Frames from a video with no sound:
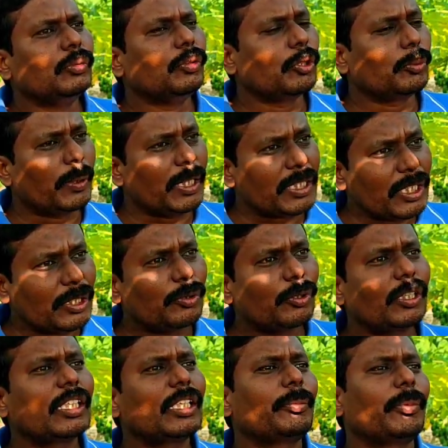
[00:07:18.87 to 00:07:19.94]
ஒரு பச்சை
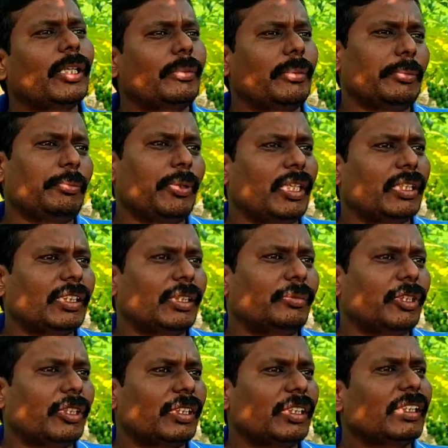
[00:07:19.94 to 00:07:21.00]
குழந்தைய பார்க்கப்படி பார்த்தா
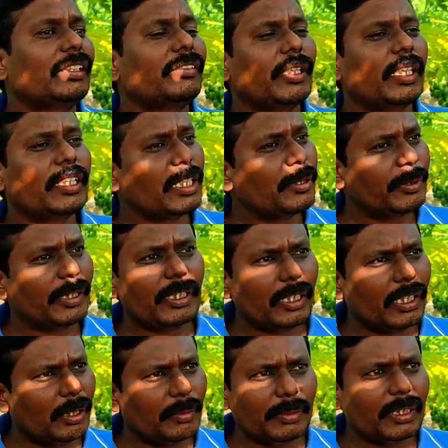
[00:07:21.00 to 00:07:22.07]
மட்டும்தான் இதில் அதிகப்படியான
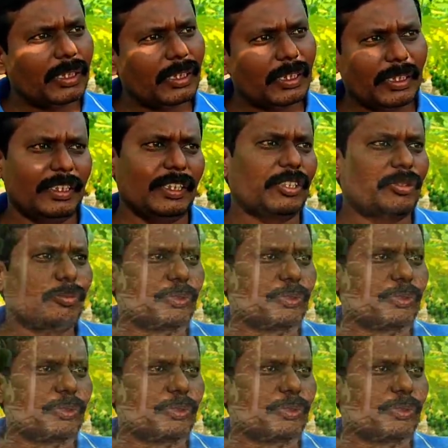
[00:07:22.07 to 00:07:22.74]
லாபத்தை நீங்கள் எடுக்க